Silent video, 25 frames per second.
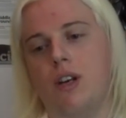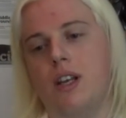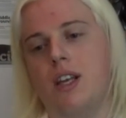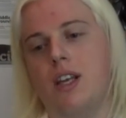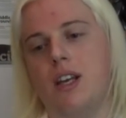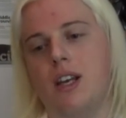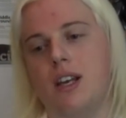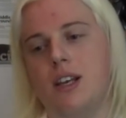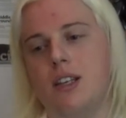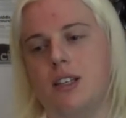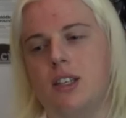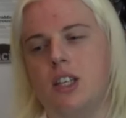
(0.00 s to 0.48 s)

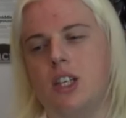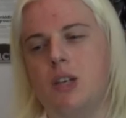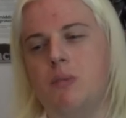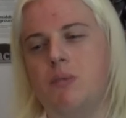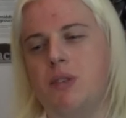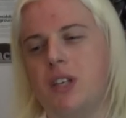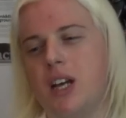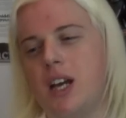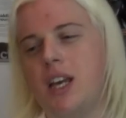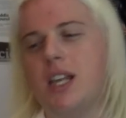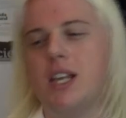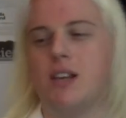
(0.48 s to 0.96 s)
Les,
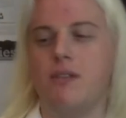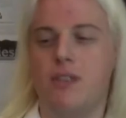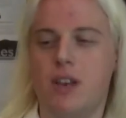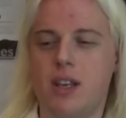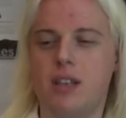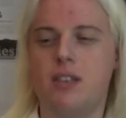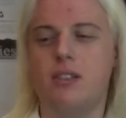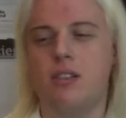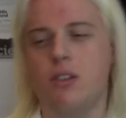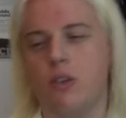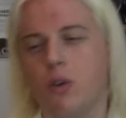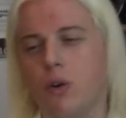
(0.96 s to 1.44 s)
Égyptiens, ils
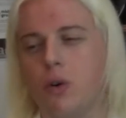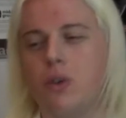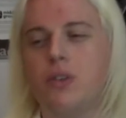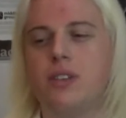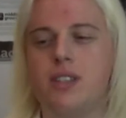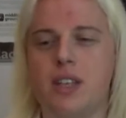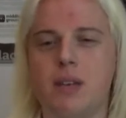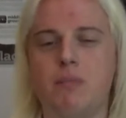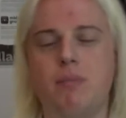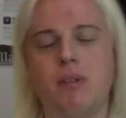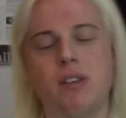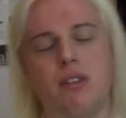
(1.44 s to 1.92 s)
avaient laissé une
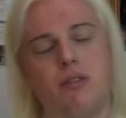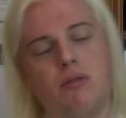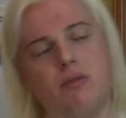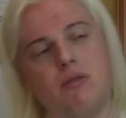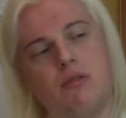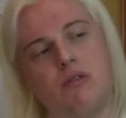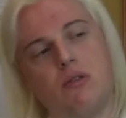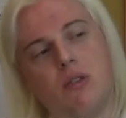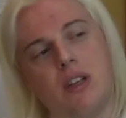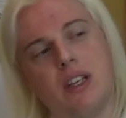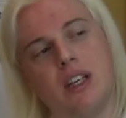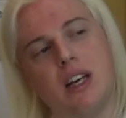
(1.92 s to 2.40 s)
grosse
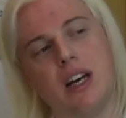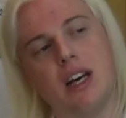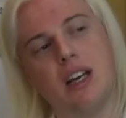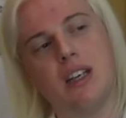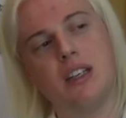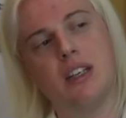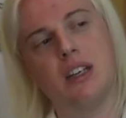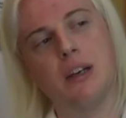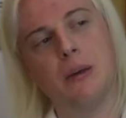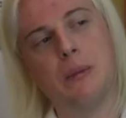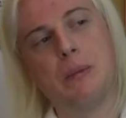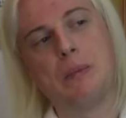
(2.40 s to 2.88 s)
impression sur les
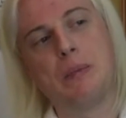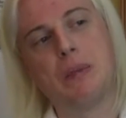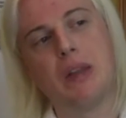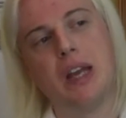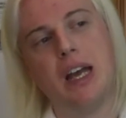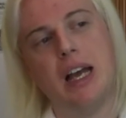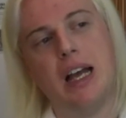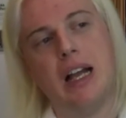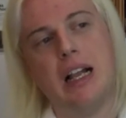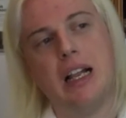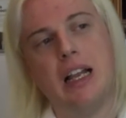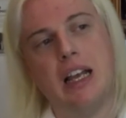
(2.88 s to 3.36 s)
Grecs.
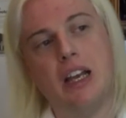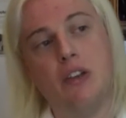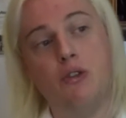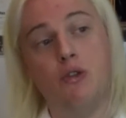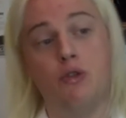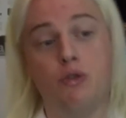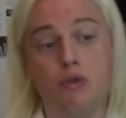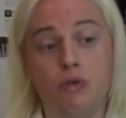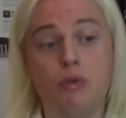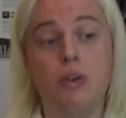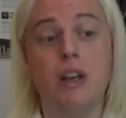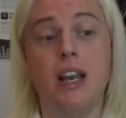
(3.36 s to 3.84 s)

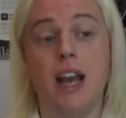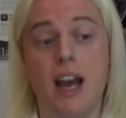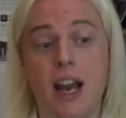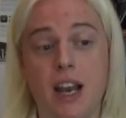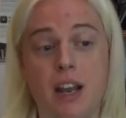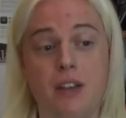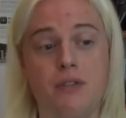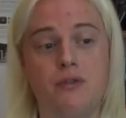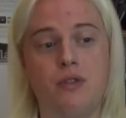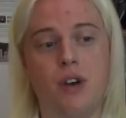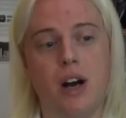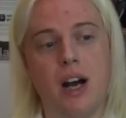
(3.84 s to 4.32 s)
Et du coup, il est
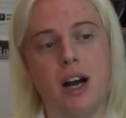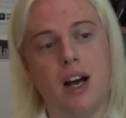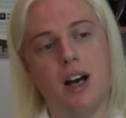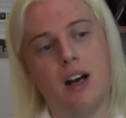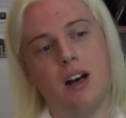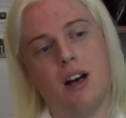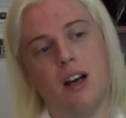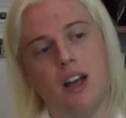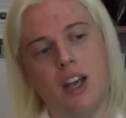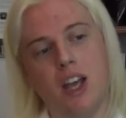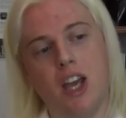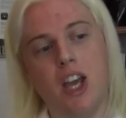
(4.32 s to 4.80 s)
allé
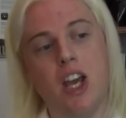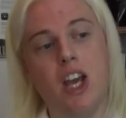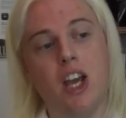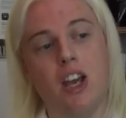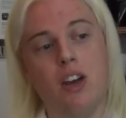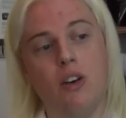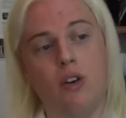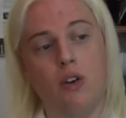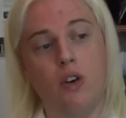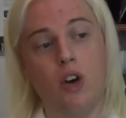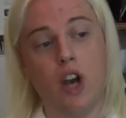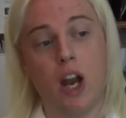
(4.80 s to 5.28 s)
voir,
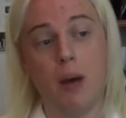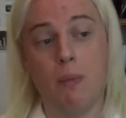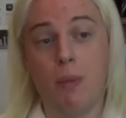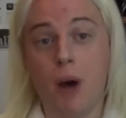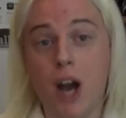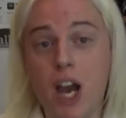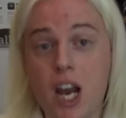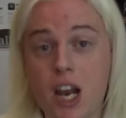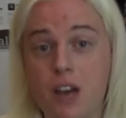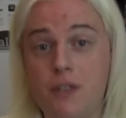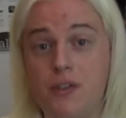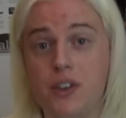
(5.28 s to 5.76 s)
et
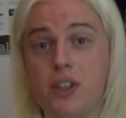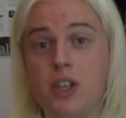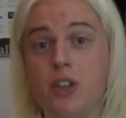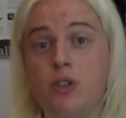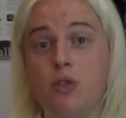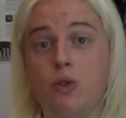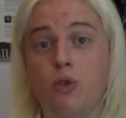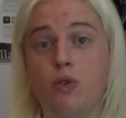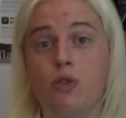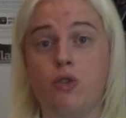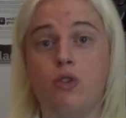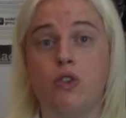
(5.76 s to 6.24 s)
là-bas, il a fait
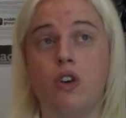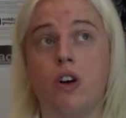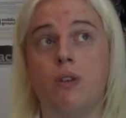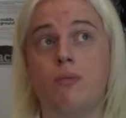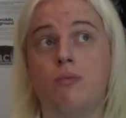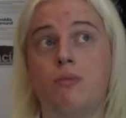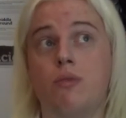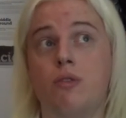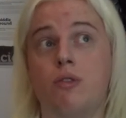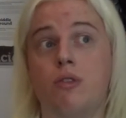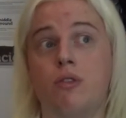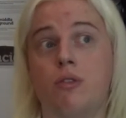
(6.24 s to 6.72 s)
des trucs
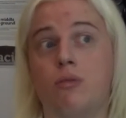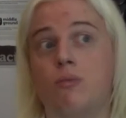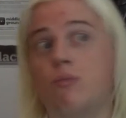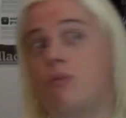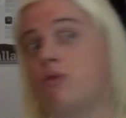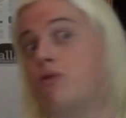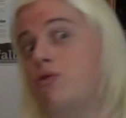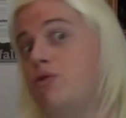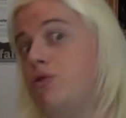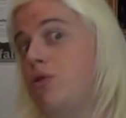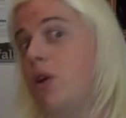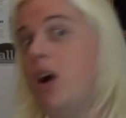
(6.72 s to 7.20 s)

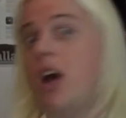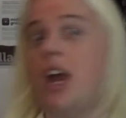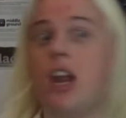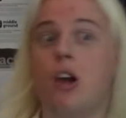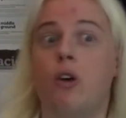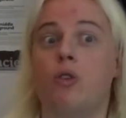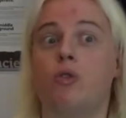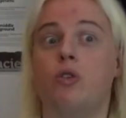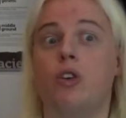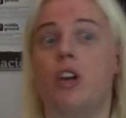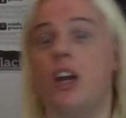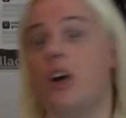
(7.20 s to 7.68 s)
comme
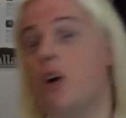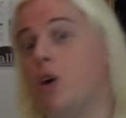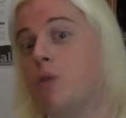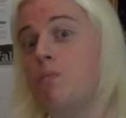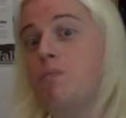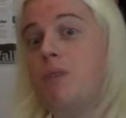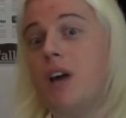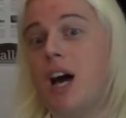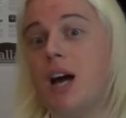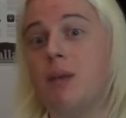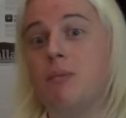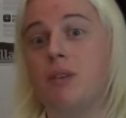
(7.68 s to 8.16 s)
mesurer la hauteur de la
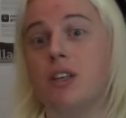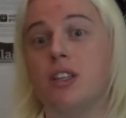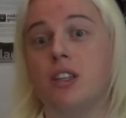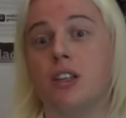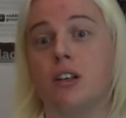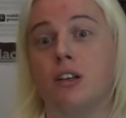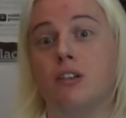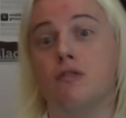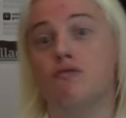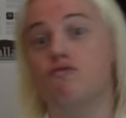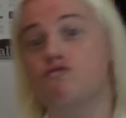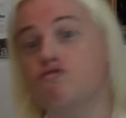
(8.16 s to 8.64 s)
Grande
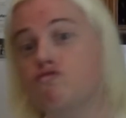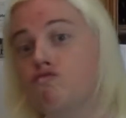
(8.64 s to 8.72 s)
Pyramide.